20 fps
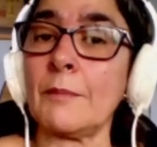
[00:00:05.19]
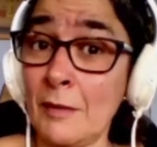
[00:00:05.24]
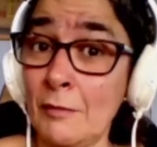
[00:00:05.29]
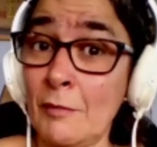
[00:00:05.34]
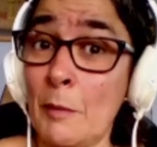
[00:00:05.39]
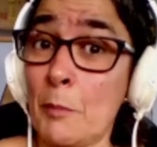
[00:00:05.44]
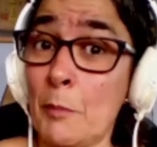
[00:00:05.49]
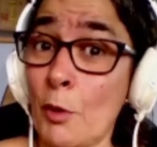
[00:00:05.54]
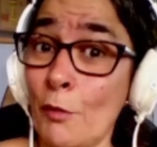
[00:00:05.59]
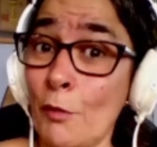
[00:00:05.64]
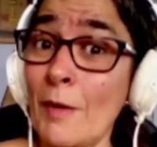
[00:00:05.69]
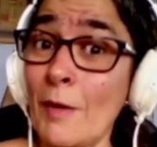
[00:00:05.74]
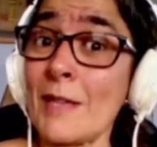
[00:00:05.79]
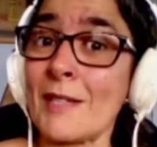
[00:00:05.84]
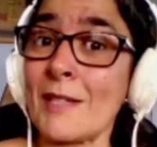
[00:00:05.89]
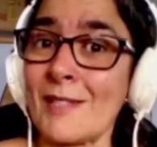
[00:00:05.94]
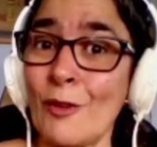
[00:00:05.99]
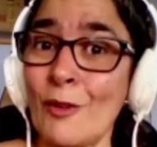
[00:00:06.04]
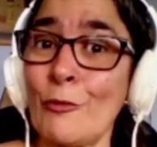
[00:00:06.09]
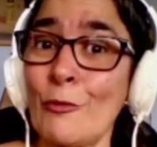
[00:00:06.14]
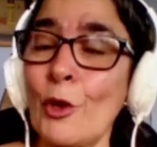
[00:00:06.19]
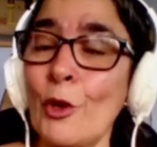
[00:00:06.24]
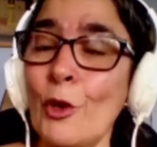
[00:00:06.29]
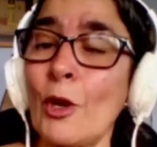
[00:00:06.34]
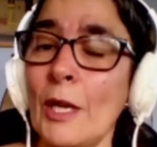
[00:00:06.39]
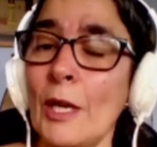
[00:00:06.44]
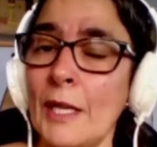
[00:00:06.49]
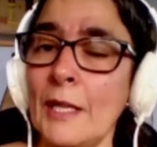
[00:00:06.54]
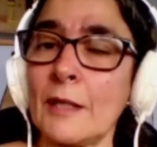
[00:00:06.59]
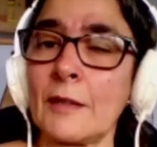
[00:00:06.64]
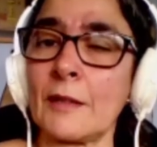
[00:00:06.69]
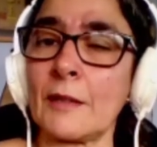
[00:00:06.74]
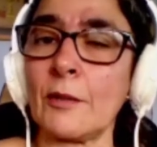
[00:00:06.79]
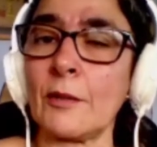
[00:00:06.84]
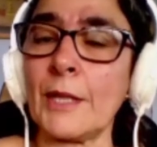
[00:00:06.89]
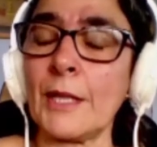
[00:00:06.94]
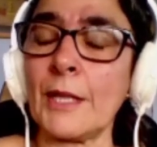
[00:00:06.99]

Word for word: uma provação violenta, não é?